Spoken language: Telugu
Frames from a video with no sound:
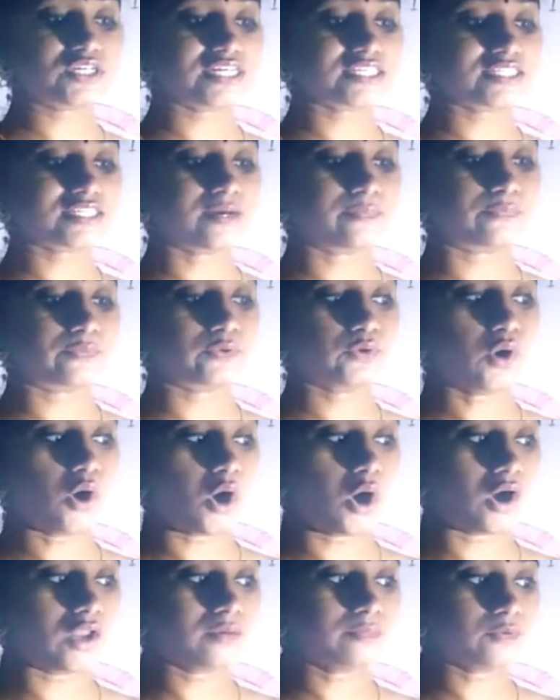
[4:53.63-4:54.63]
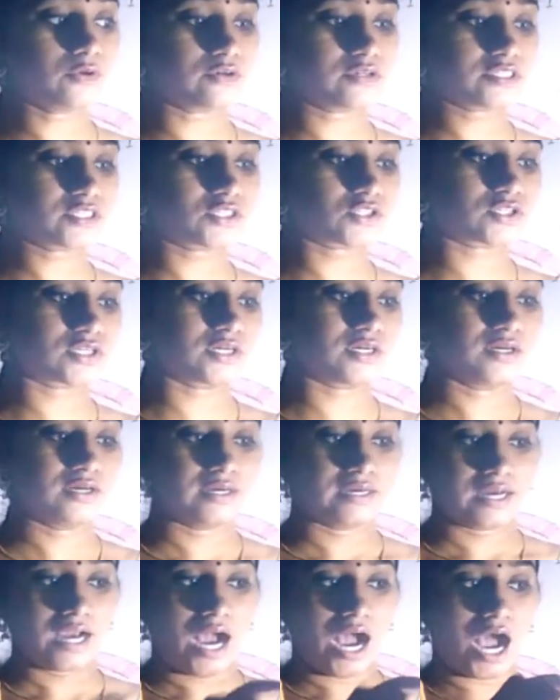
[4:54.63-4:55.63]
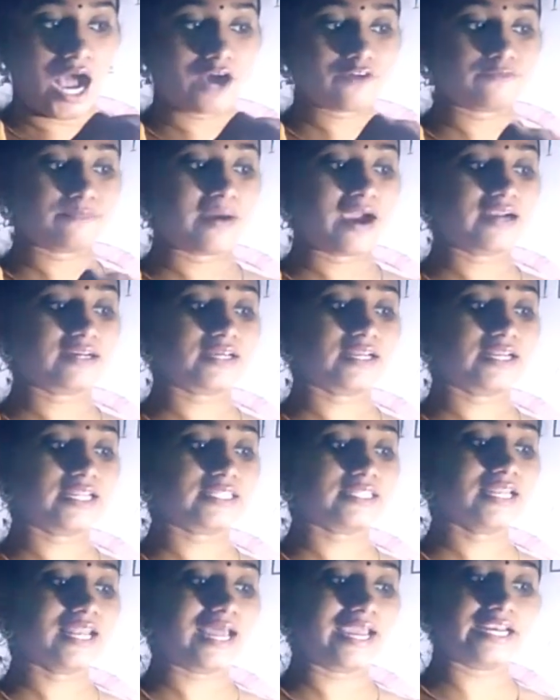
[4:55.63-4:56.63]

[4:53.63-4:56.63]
చేసినప్పుడు ఆల్మోస్ట్ హాఫ్ పార్ట్ అనేది